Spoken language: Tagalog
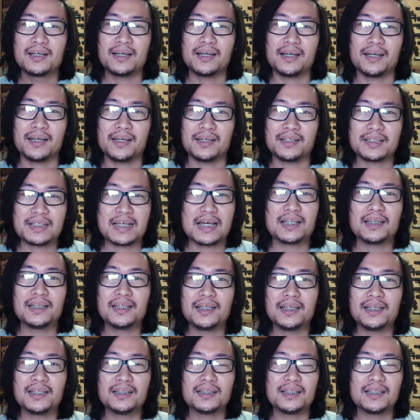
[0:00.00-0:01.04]
and
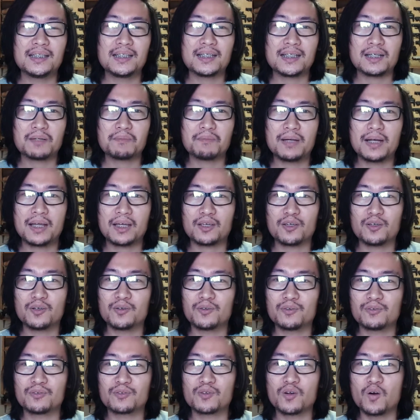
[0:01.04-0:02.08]
sadly hindi na nabalik
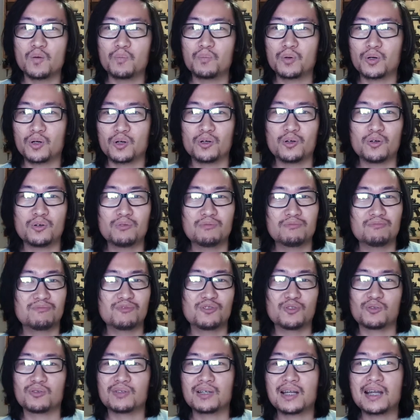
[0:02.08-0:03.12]
yung GoPro
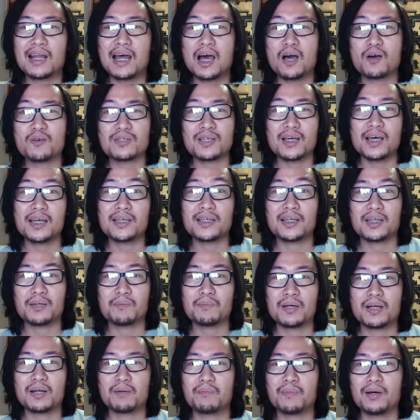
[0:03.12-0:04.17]
yung nanakaw sa kanya
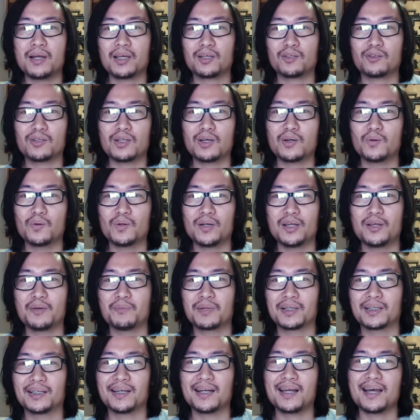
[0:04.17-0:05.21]
iba nabalik na nahuli yung
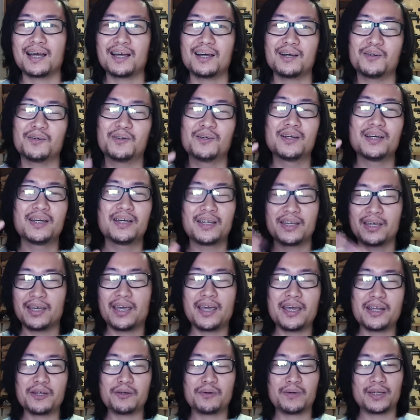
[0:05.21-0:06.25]
magnanakaw
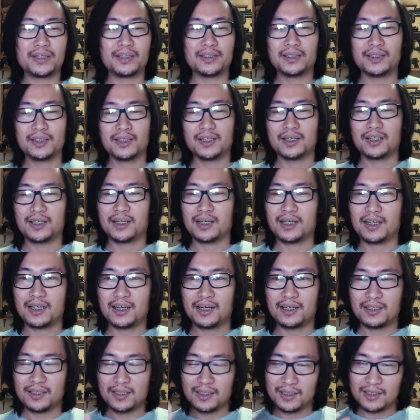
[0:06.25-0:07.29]
anyway
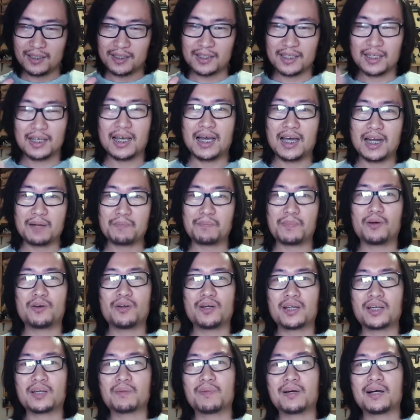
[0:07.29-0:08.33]
uh, since naghanap
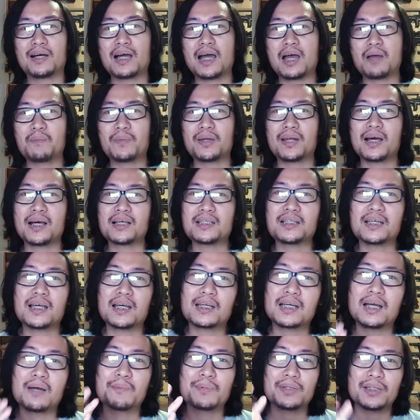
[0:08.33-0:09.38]
ako ng ibang camera kasi
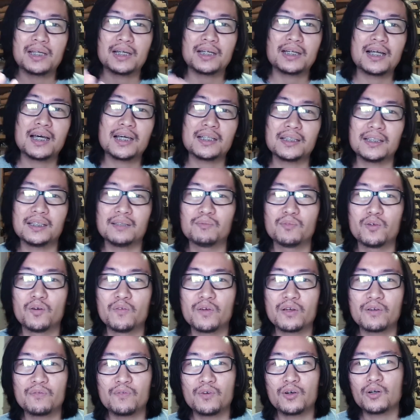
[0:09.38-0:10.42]
ang gamit lang natin
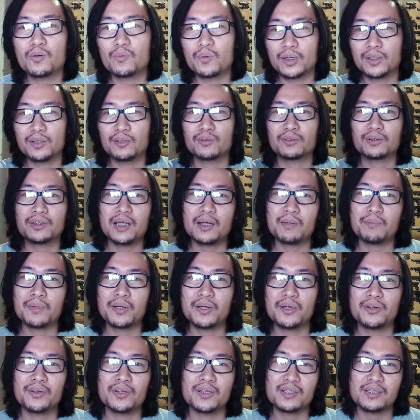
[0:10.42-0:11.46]
moving forward nung time
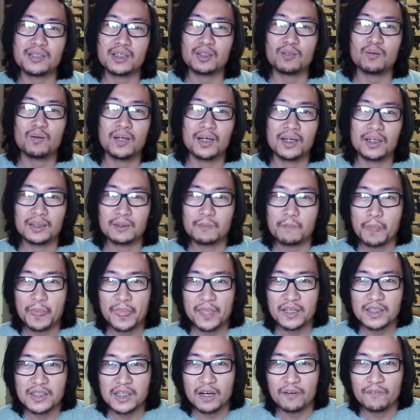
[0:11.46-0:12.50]
na yun is ito lang
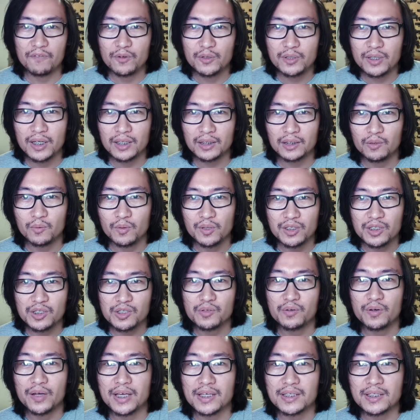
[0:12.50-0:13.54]
cellphone natin which is
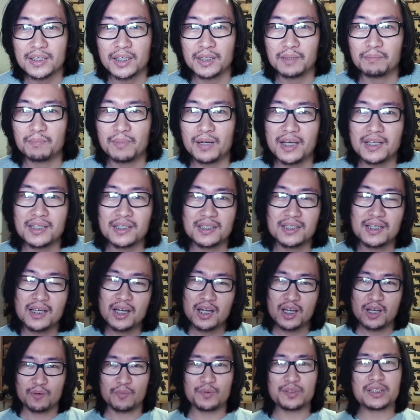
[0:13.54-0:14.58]
yung S9 Plus
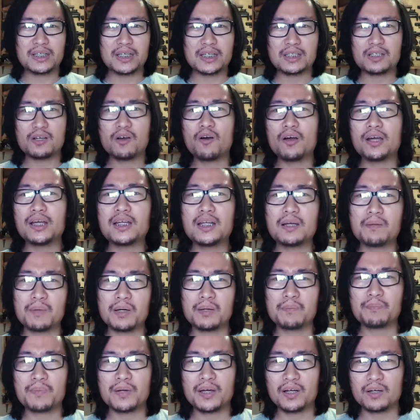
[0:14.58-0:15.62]
which is okay
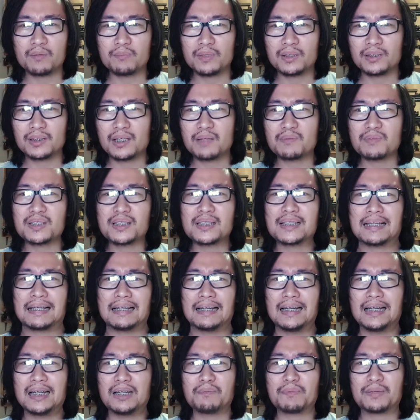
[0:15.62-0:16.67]
naman pero may times na
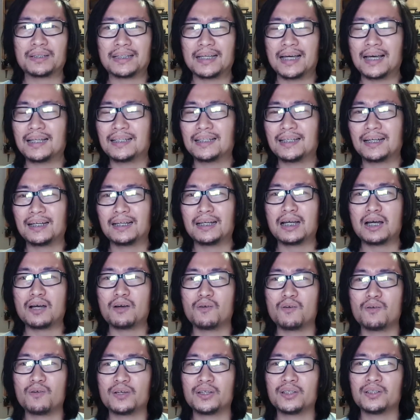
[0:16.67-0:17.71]
nalilimitahan na rin
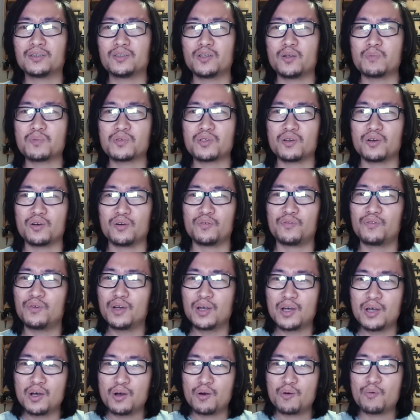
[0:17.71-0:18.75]
ako in terms of
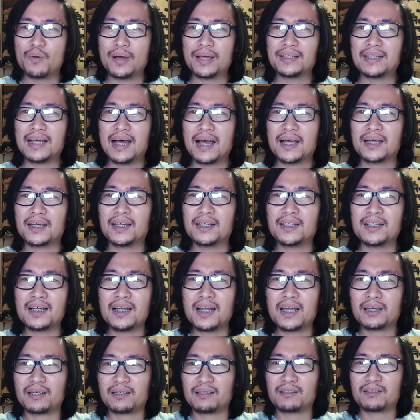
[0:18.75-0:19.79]
wide angle niya
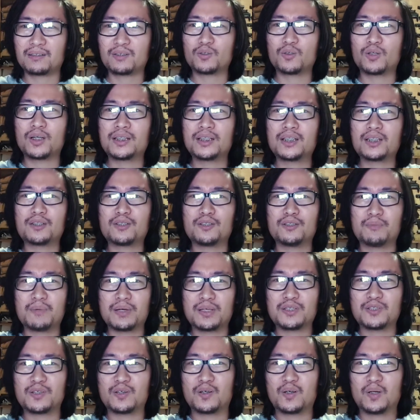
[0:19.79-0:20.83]
like tulad nito
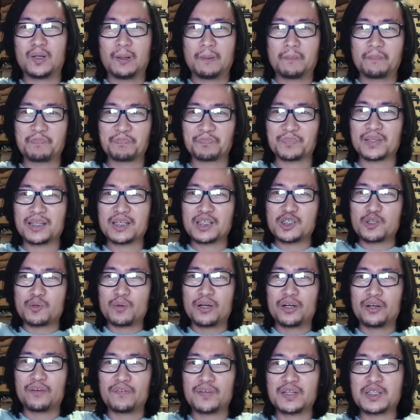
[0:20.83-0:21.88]
medyo
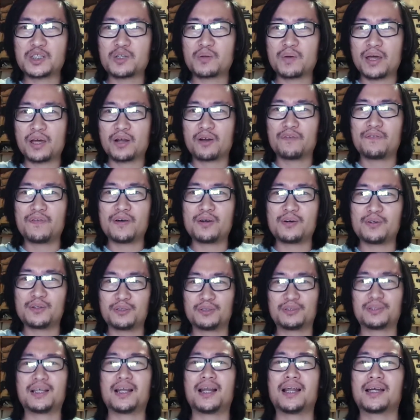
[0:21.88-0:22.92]
square off na square off ako
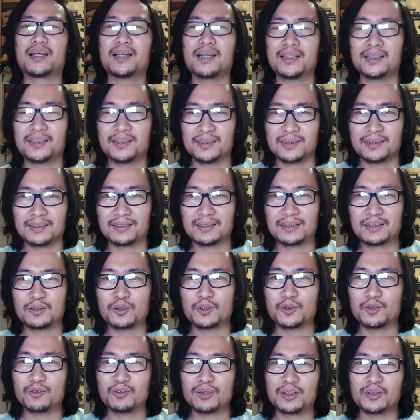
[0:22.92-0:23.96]
talagang
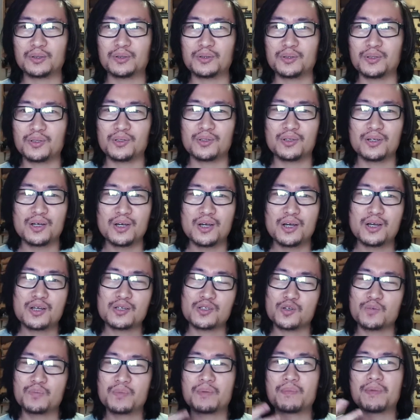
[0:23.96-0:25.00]
tutok na tutok
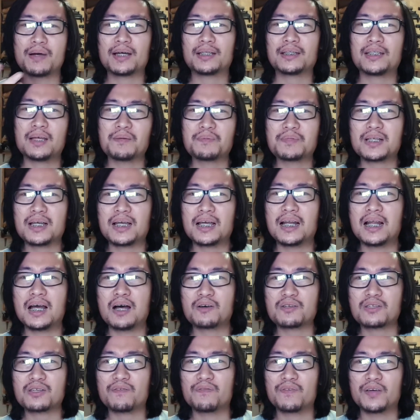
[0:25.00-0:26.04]
so may mga times na kailangan
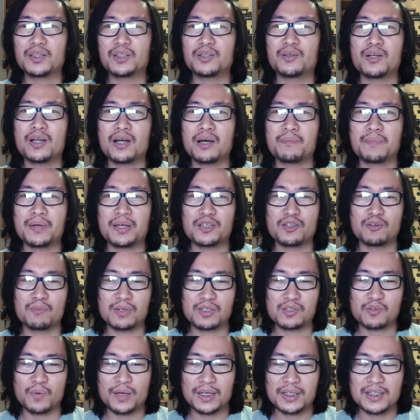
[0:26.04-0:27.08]
ko sa video na medyo
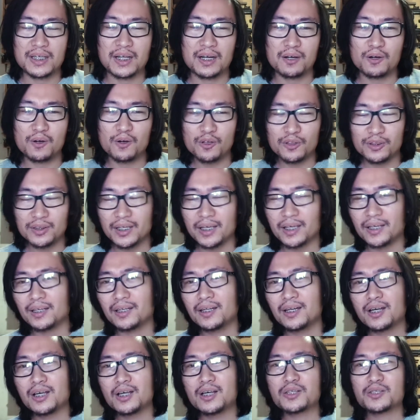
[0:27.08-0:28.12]
mas wide siya ng konti
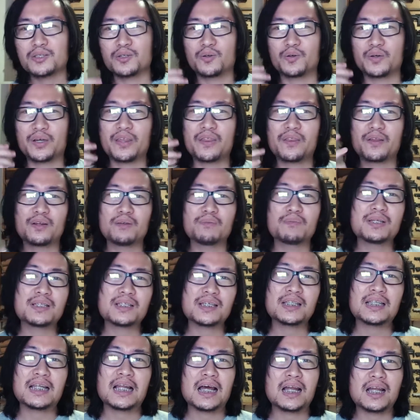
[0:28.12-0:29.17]
so either
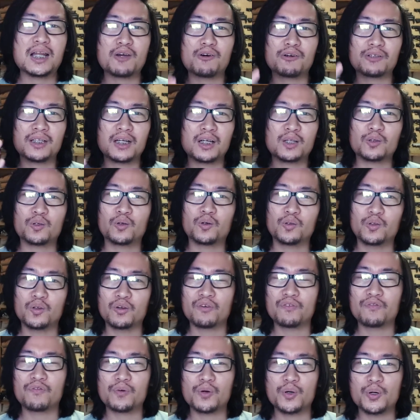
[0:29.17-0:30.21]
minsan nilalayo ko na ng todo
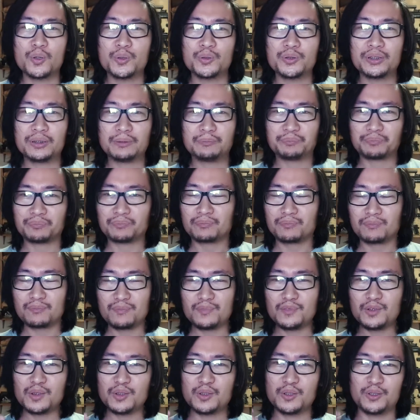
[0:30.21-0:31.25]
yung phone
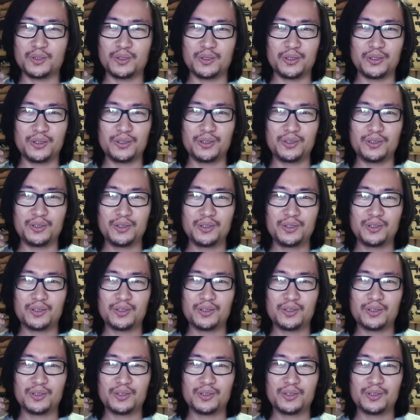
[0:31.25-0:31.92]
or